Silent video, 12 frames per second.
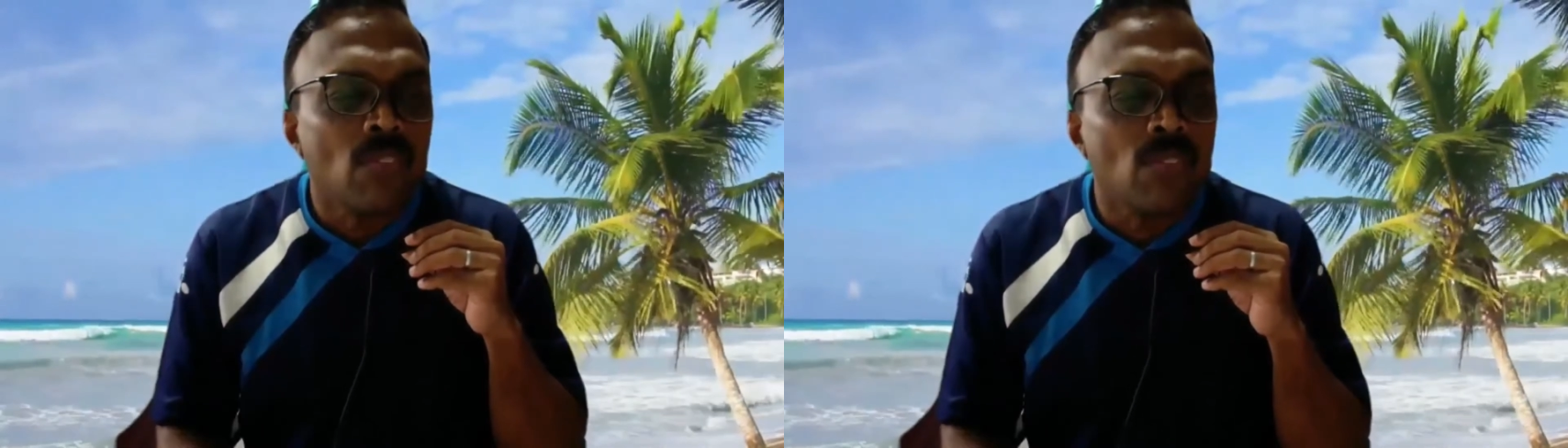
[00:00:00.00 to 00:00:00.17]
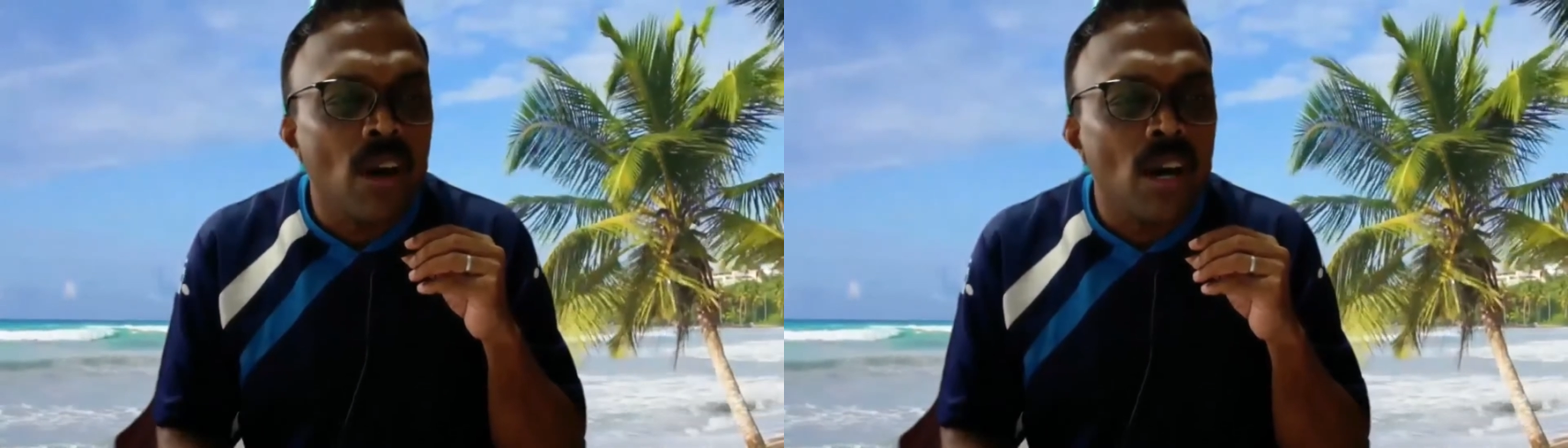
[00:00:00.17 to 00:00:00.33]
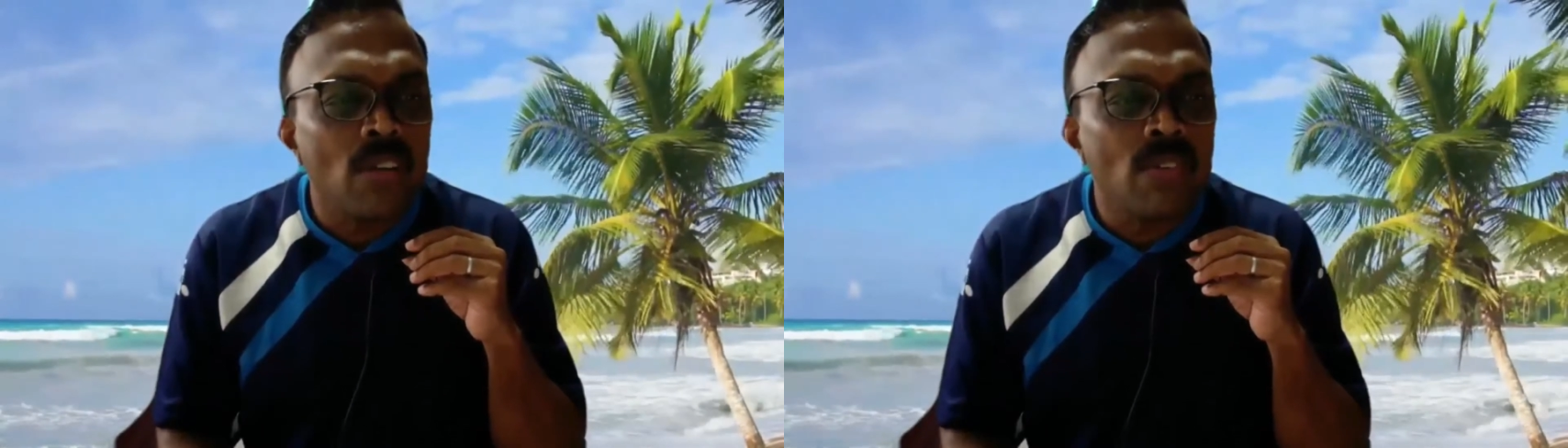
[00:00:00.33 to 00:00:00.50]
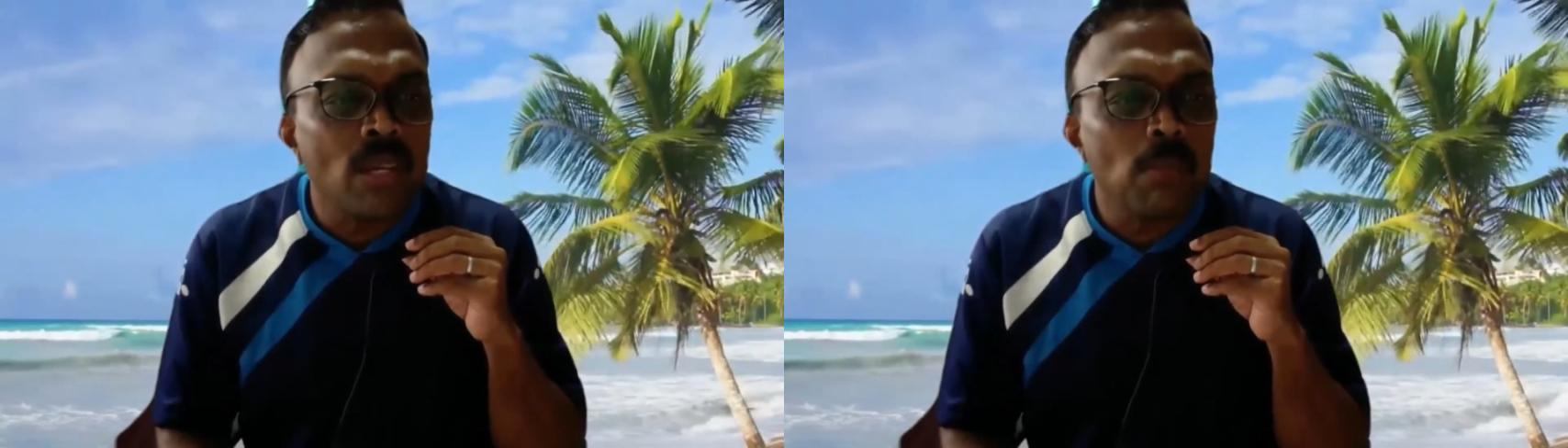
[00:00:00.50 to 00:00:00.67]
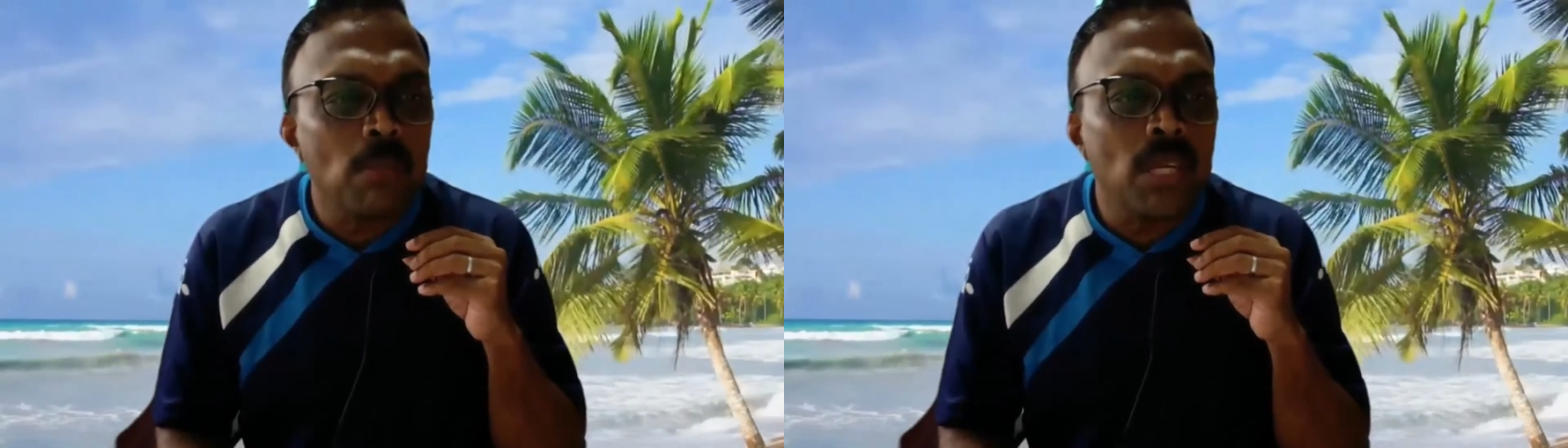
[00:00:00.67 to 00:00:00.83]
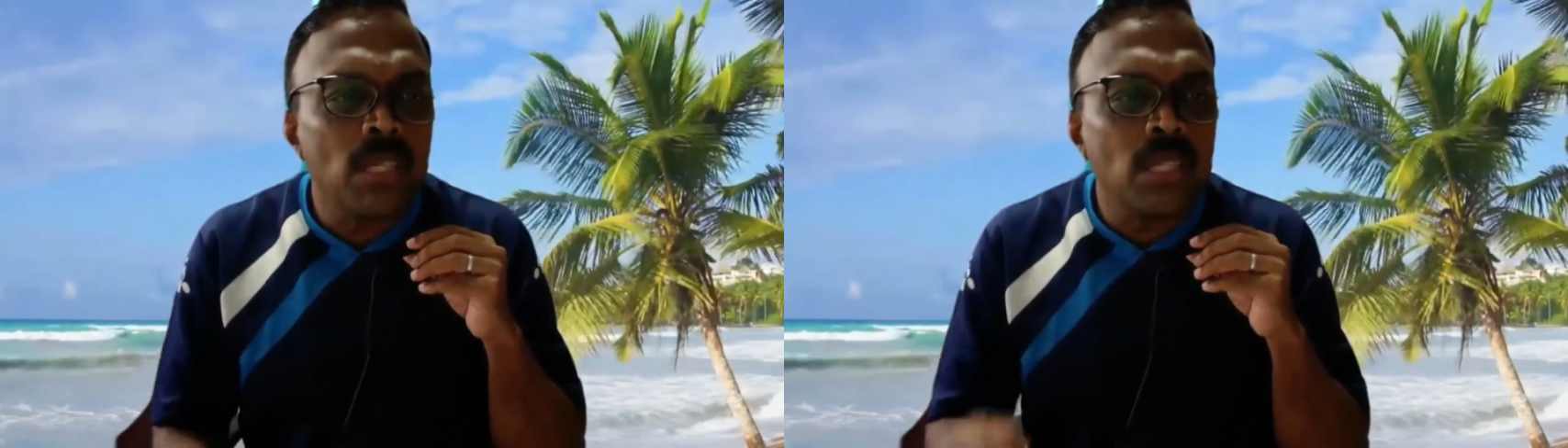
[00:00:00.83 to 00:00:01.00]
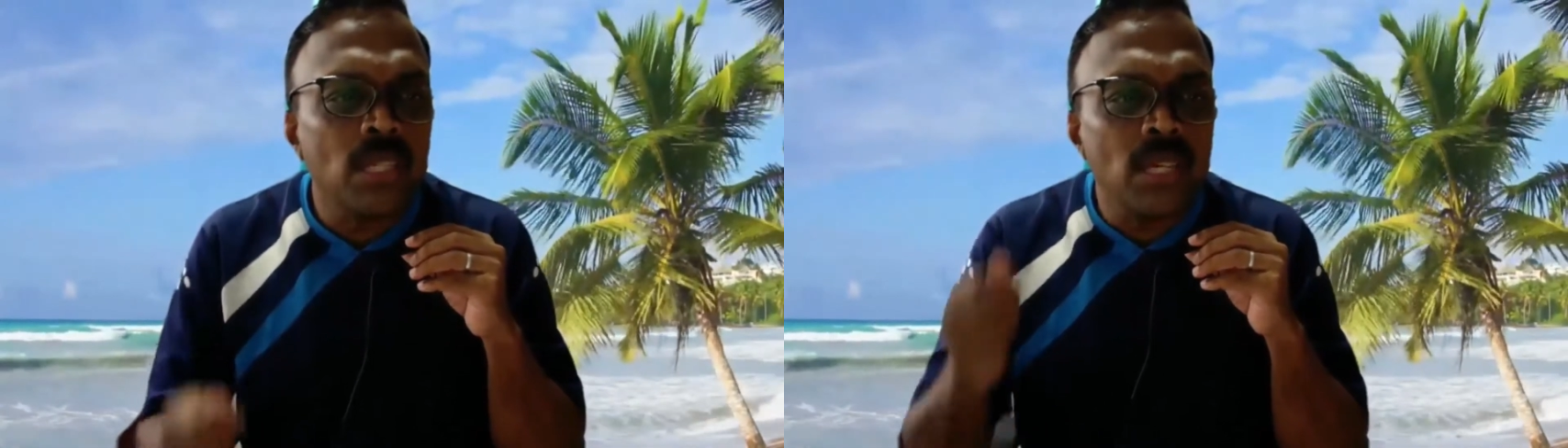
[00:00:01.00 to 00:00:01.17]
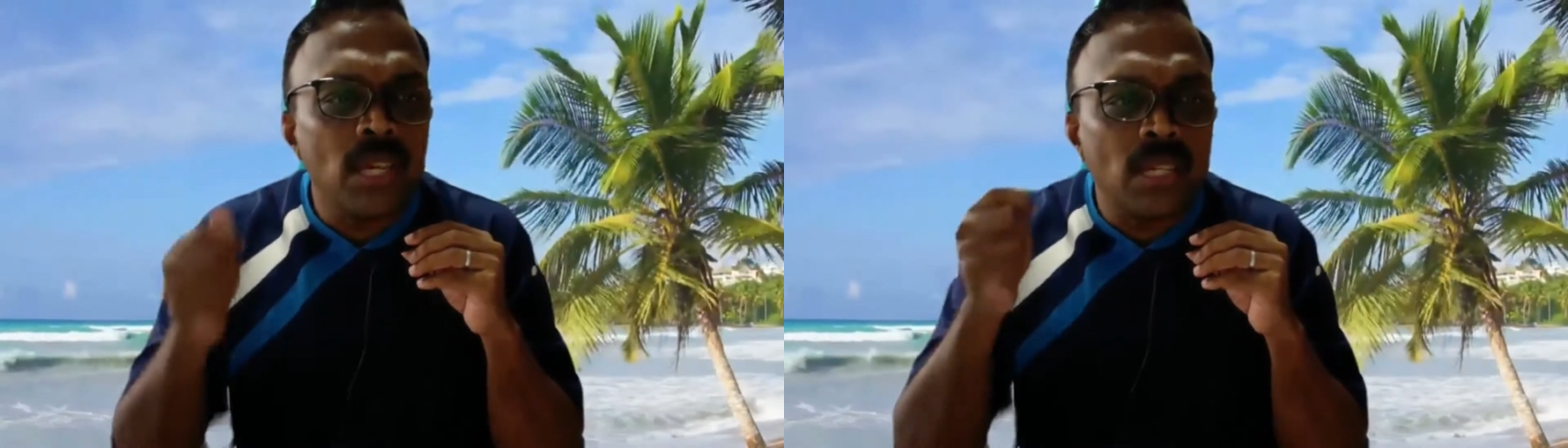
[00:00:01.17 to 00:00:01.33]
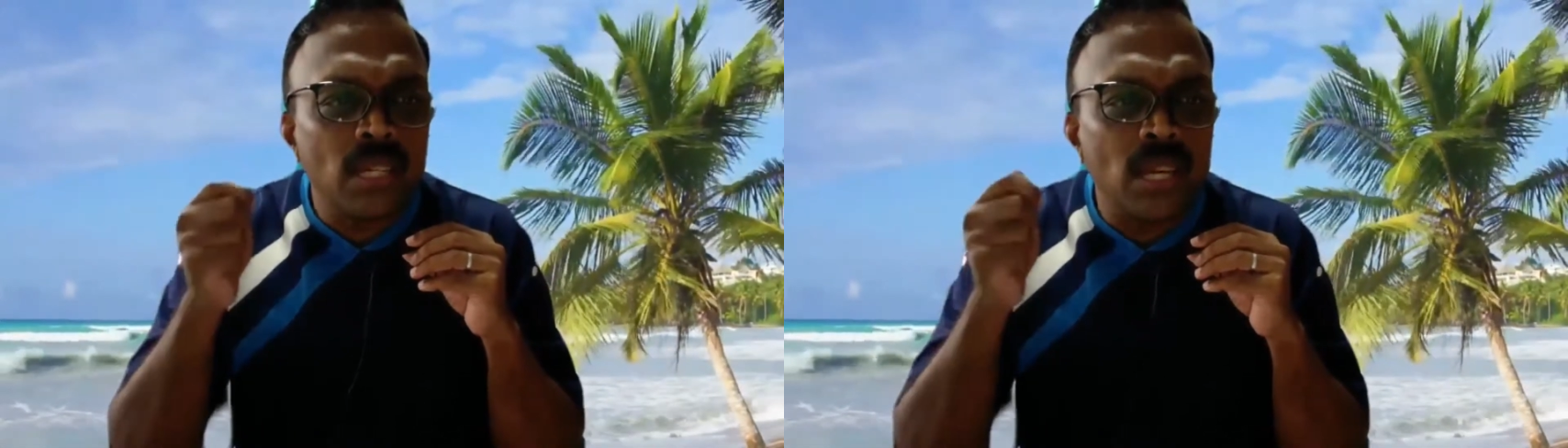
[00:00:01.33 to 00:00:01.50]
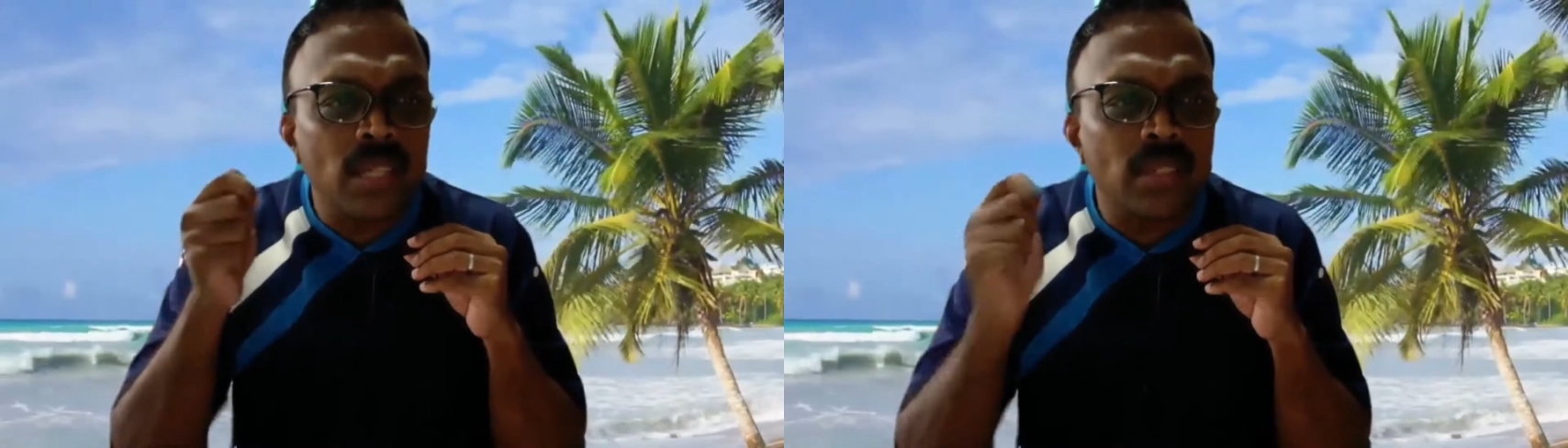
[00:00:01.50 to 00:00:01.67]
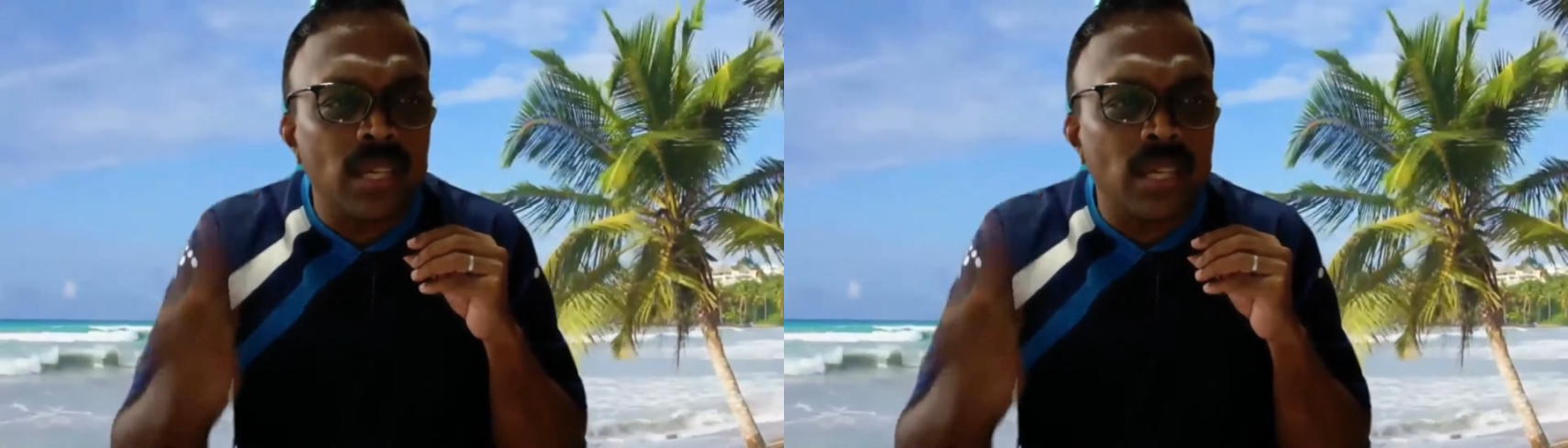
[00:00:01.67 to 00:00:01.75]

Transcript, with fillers: வாழ்வின் மீது இயற்கை